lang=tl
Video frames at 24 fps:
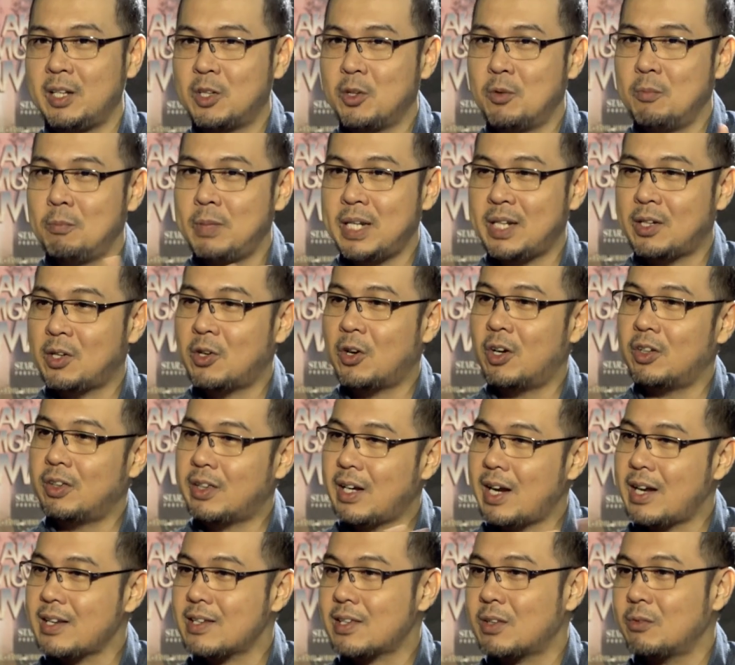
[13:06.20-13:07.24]
in complete
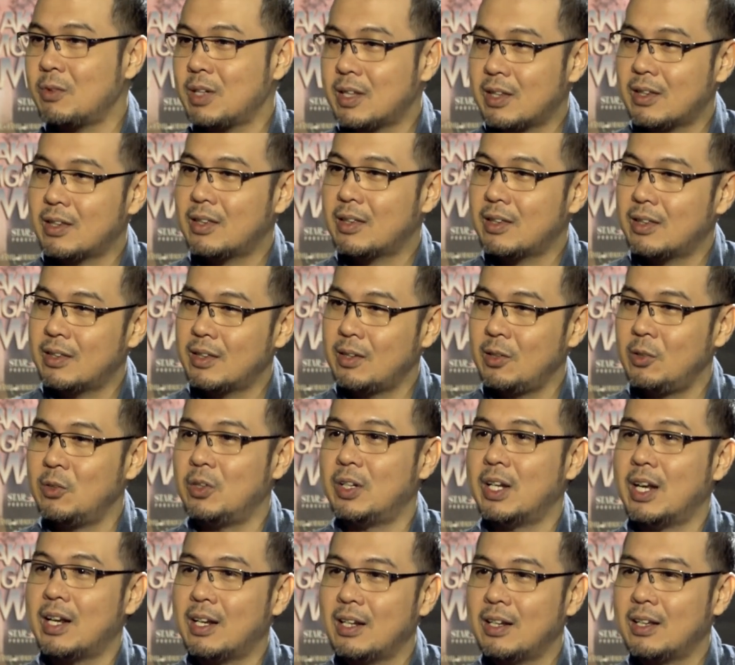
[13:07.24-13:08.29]
contrast with
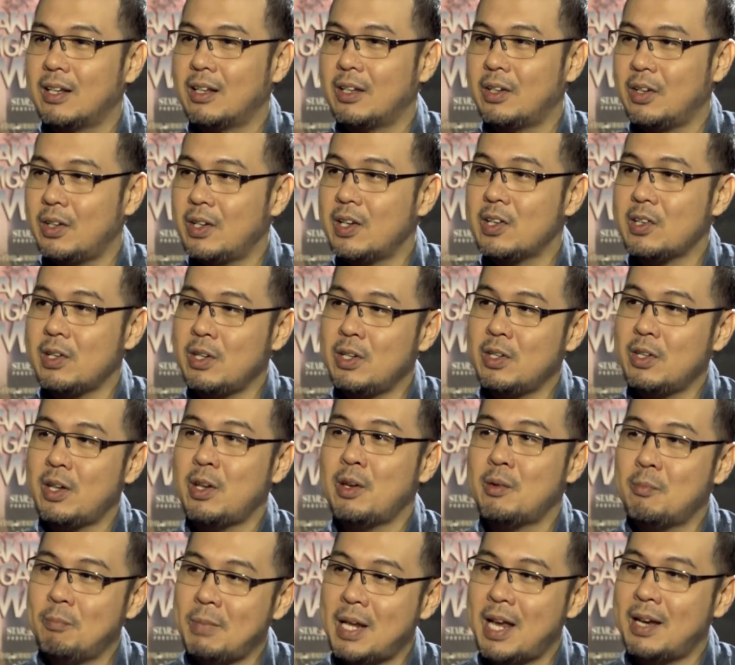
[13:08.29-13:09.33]
Luna. Yun, yun na
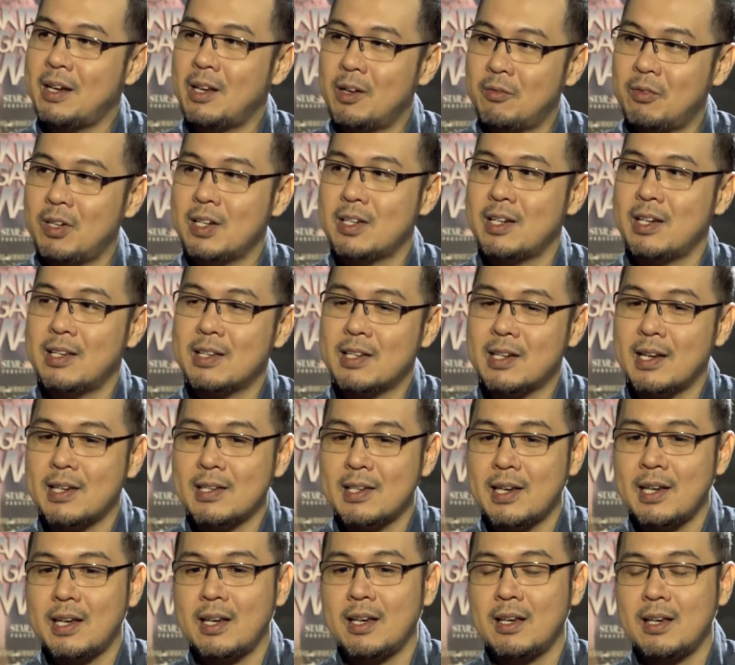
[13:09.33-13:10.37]
yung plan ever since.
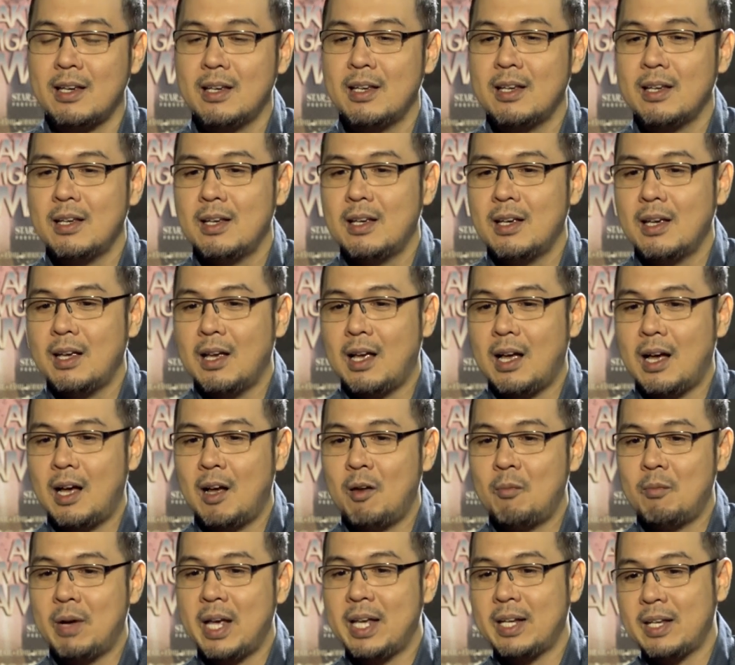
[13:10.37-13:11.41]
Kasi
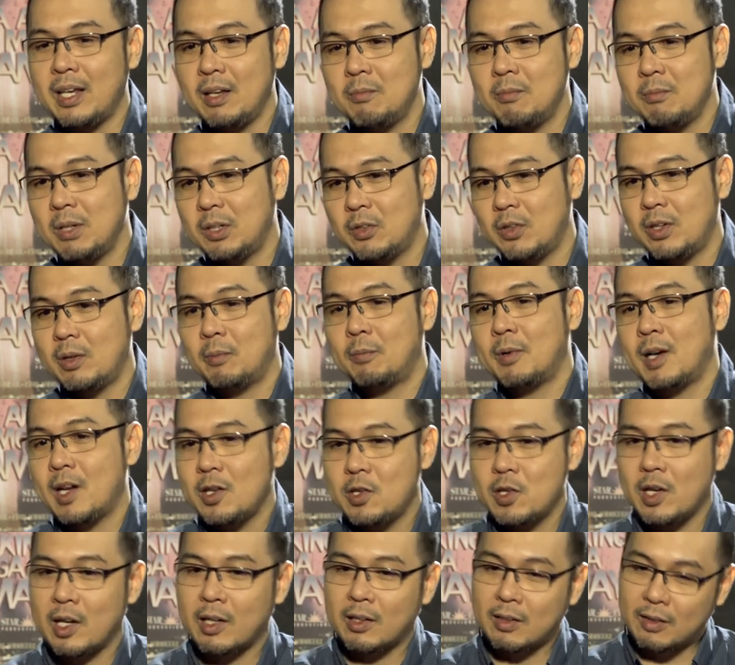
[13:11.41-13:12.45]
um, I came into the
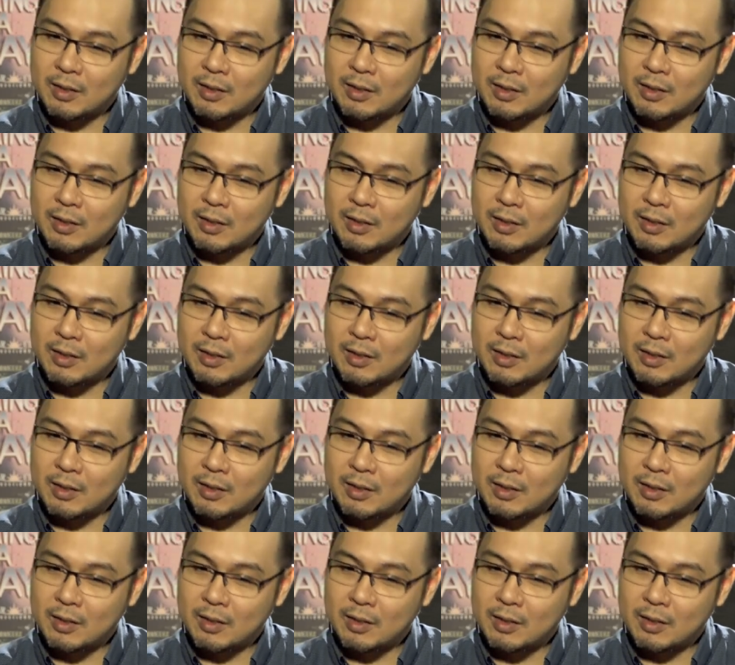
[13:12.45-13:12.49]
project